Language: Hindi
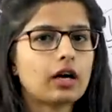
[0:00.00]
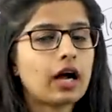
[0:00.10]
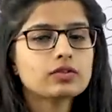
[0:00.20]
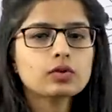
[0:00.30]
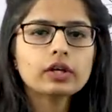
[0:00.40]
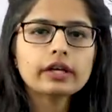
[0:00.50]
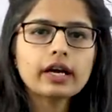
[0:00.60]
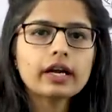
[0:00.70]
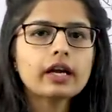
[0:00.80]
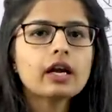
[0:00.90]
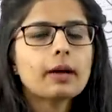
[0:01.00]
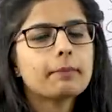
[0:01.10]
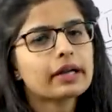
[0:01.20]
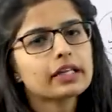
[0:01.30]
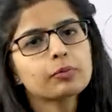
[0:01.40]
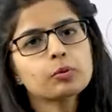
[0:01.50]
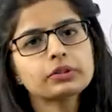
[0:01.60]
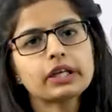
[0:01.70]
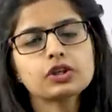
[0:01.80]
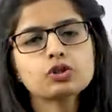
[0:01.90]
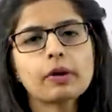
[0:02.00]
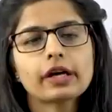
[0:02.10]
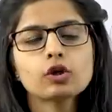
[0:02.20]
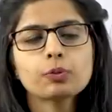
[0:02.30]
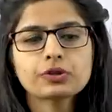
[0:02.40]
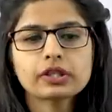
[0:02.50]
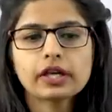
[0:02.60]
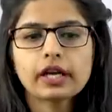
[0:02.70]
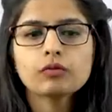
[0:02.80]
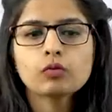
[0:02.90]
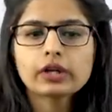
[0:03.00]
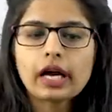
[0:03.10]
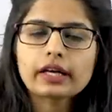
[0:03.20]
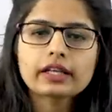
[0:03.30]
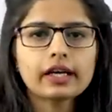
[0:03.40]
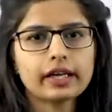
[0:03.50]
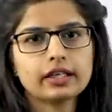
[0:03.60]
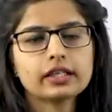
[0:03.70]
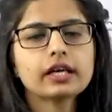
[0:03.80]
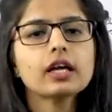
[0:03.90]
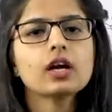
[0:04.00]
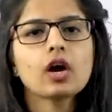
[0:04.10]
आंसर करना है बाकी आपको बताने जो बाकी ऑप्शन है वो क्या क्या है ठीक है